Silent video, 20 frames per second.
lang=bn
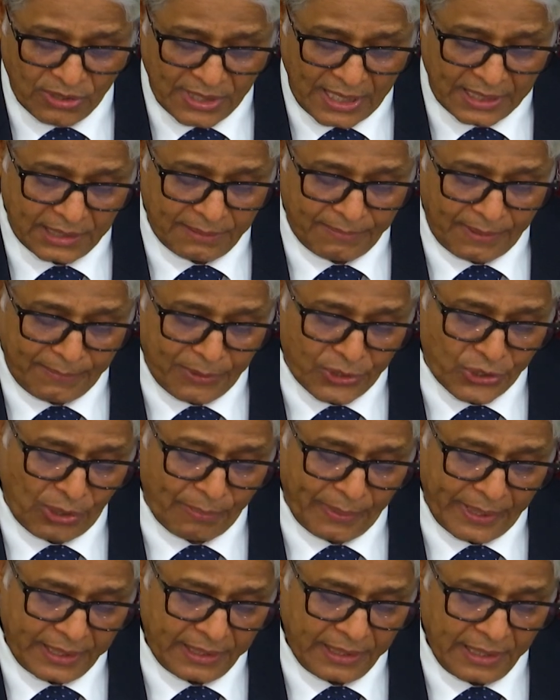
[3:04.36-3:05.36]
আরও জানতে পারবে
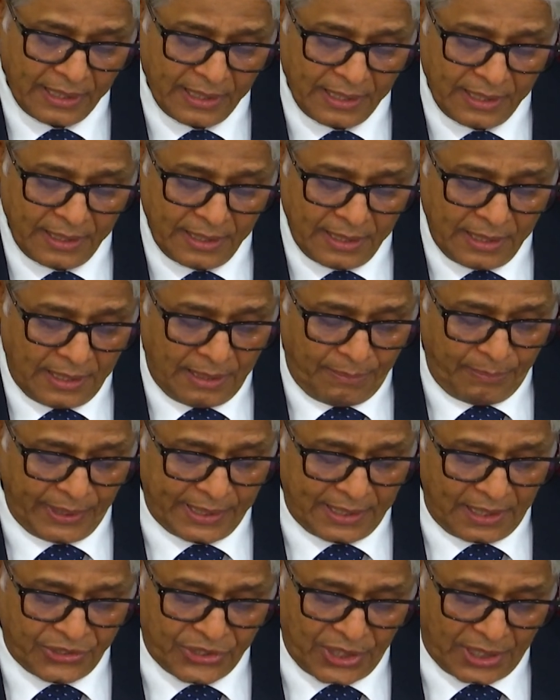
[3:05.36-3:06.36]
সবাই
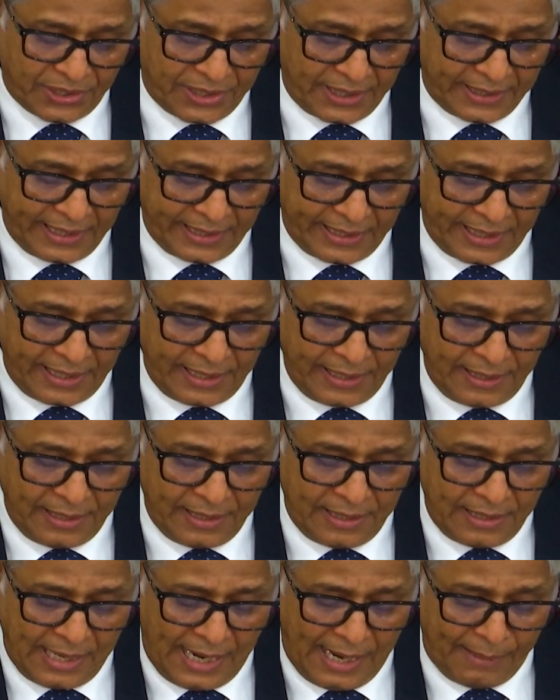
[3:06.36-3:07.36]
বিকাল চারটা থেকে
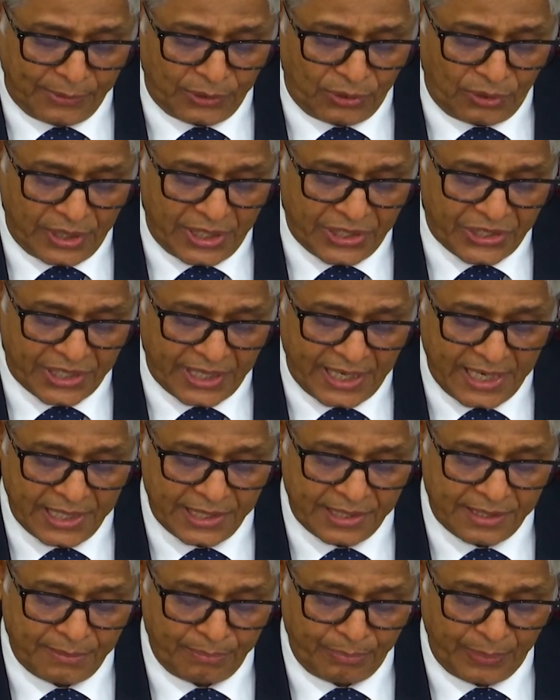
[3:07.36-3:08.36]
আবেদনের
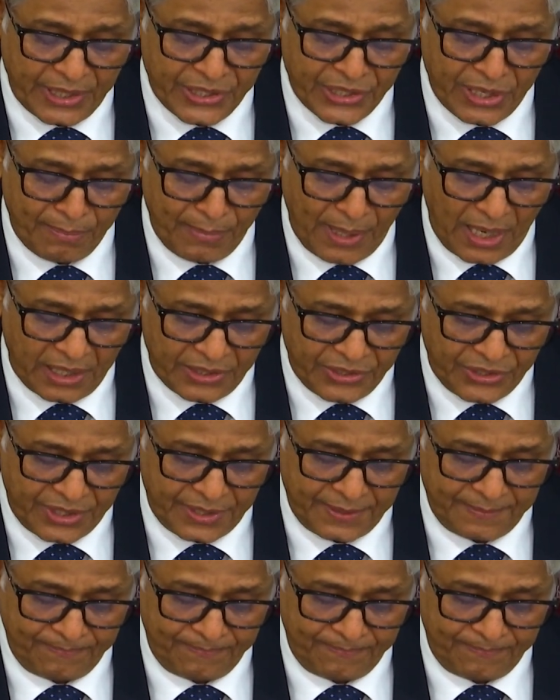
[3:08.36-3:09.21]
শেষ বিশে মার্চ